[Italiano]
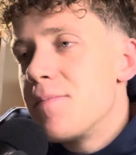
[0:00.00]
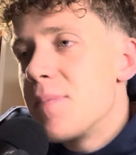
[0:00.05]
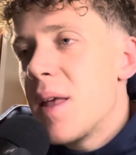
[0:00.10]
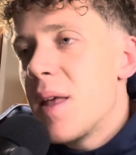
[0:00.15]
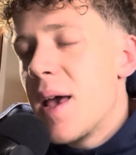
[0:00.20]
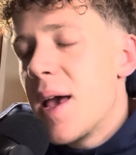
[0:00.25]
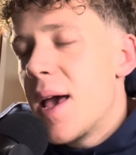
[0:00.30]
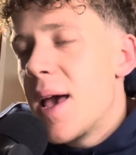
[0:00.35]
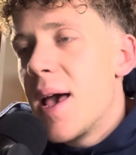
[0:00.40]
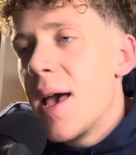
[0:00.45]

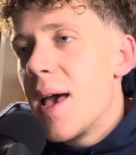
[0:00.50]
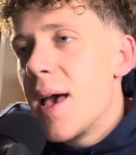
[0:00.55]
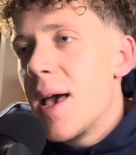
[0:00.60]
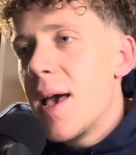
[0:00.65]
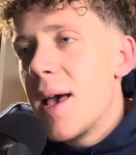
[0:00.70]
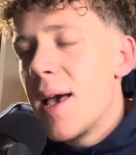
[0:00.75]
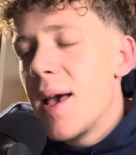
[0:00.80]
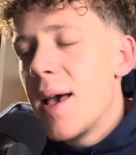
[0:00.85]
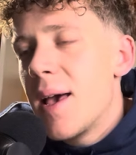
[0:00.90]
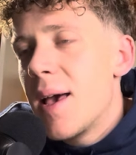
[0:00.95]
eh,
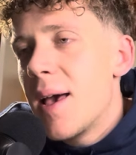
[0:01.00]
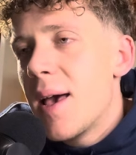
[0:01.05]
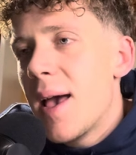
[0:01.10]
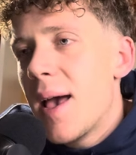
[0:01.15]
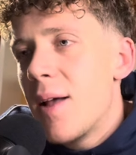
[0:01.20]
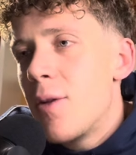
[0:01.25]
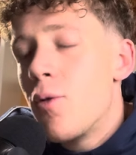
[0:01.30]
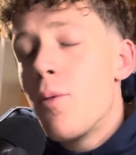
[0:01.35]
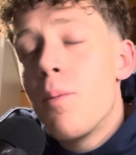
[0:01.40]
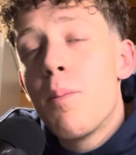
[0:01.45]

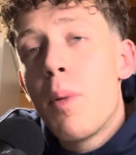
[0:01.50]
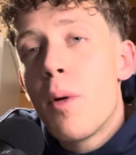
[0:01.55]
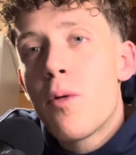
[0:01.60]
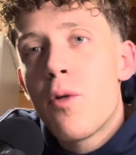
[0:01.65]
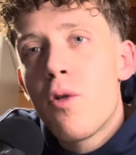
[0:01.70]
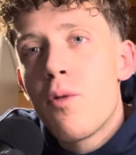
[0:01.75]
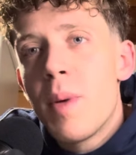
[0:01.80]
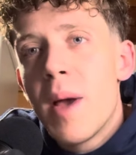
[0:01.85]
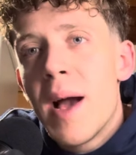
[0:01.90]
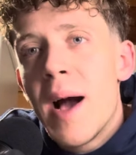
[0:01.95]
non posso
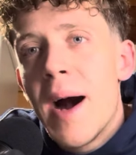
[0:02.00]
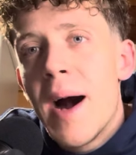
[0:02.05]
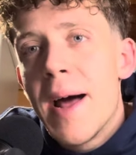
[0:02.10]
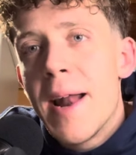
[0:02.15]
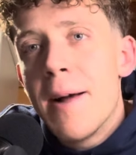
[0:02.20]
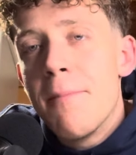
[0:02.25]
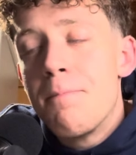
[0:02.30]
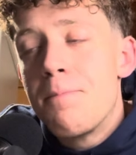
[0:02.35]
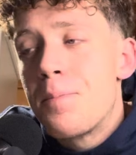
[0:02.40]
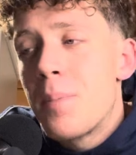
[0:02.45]

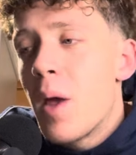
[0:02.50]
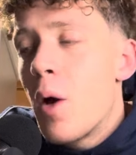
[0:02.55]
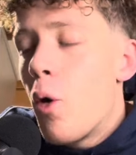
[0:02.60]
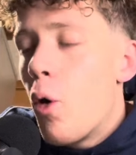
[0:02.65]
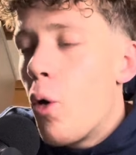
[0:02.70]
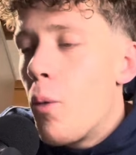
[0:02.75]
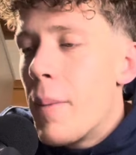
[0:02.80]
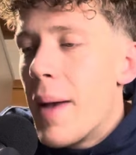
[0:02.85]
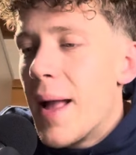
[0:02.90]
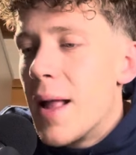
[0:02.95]
spiegare,
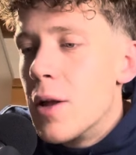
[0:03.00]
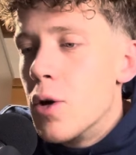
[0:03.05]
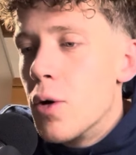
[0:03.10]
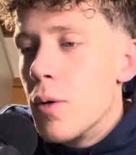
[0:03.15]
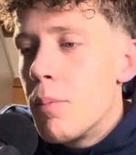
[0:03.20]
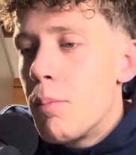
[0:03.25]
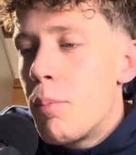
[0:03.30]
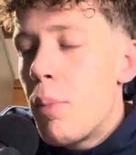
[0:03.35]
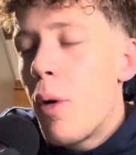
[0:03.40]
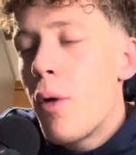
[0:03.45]
o
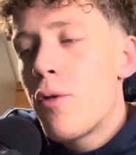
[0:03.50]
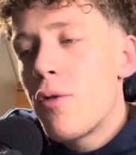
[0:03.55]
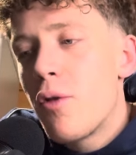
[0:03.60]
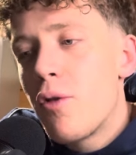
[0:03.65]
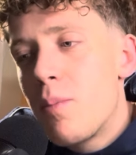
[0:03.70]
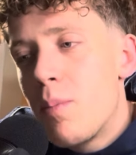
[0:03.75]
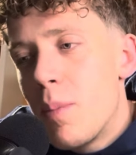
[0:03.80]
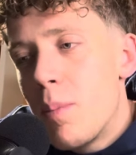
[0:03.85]
meglio, posso,